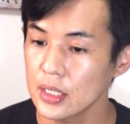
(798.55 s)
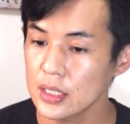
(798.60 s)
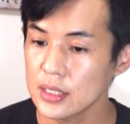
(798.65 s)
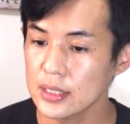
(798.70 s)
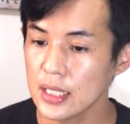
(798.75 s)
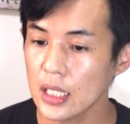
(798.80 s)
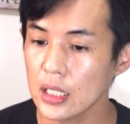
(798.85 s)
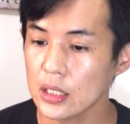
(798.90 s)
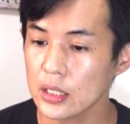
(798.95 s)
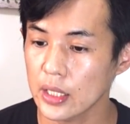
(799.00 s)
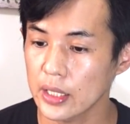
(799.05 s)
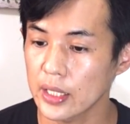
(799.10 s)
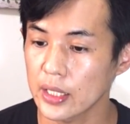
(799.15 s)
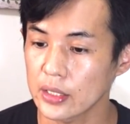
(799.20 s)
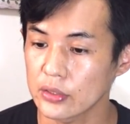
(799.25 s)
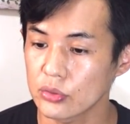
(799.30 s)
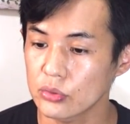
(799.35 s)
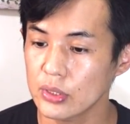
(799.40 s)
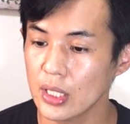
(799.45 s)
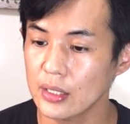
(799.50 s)
したっけ
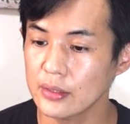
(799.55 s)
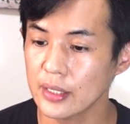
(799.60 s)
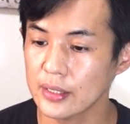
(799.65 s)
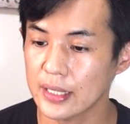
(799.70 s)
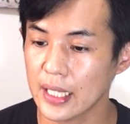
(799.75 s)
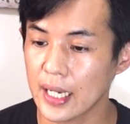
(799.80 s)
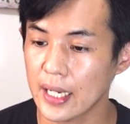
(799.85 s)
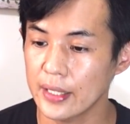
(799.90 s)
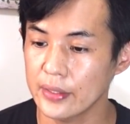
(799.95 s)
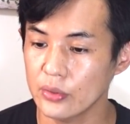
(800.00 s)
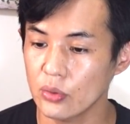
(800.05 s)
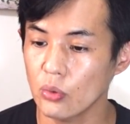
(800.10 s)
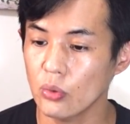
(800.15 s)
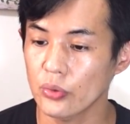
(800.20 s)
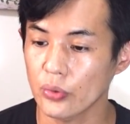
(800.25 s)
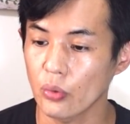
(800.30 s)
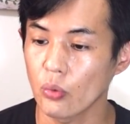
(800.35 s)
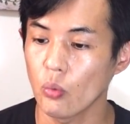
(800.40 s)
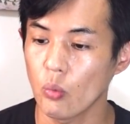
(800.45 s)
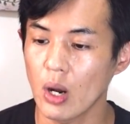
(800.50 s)
ね、ドゥテルテ大
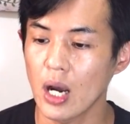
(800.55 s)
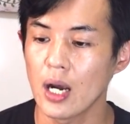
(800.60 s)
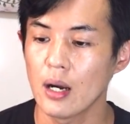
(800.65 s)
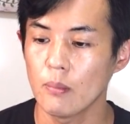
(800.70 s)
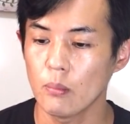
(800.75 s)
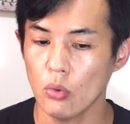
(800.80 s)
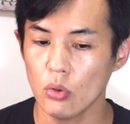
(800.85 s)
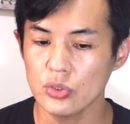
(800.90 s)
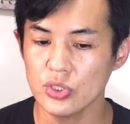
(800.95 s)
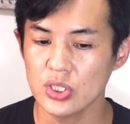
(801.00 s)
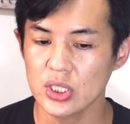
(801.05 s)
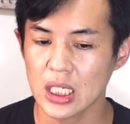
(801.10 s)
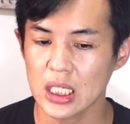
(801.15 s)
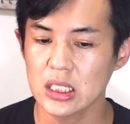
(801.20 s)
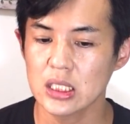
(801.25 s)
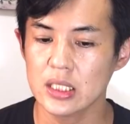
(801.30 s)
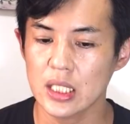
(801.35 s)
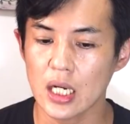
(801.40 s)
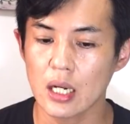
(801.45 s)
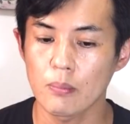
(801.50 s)
統領は、もし
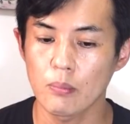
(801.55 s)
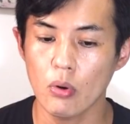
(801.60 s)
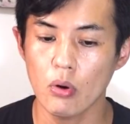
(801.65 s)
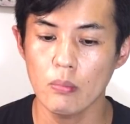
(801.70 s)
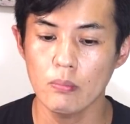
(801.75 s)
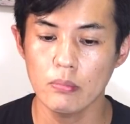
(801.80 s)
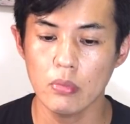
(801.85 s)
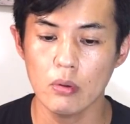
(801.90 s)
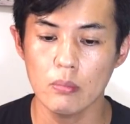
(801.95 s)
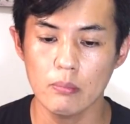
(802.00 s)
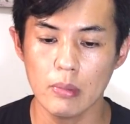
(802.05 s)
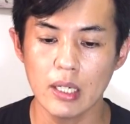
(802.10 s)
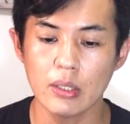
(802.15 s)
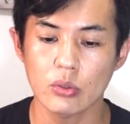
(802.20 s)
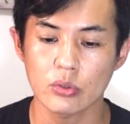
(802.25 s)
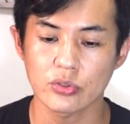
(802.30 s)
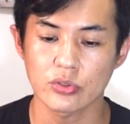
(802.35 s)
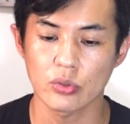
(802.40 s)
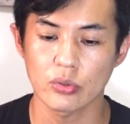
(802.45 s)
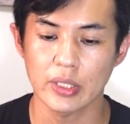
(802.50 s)
かしたら
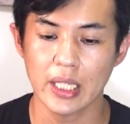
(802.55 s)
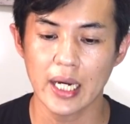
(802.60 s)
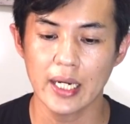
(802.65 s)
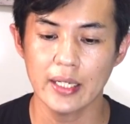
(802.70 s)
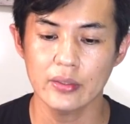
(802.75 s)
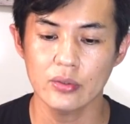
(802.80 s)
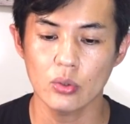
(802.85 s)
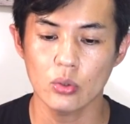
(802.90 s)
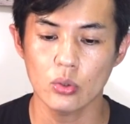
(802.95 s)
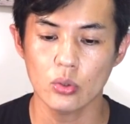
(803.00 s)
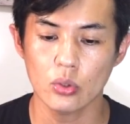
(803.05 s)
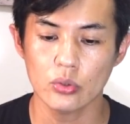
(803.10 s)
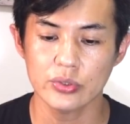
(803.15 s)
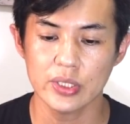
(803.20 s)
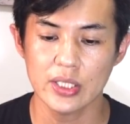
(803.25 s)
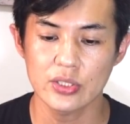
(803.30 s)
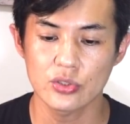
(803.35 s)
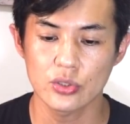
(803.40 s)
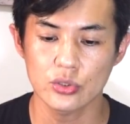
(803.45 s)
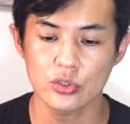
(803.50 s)
ボンボンマルコスの大統領
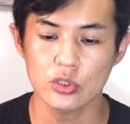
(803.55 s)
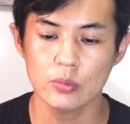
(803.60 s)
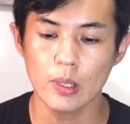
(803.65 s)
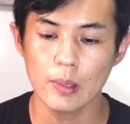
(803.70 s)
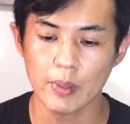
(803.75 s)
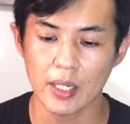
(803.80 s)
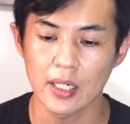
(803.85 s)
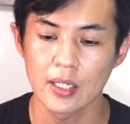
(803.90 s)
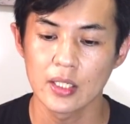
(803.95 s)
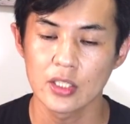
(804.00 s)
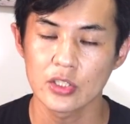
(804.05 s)
選出馬は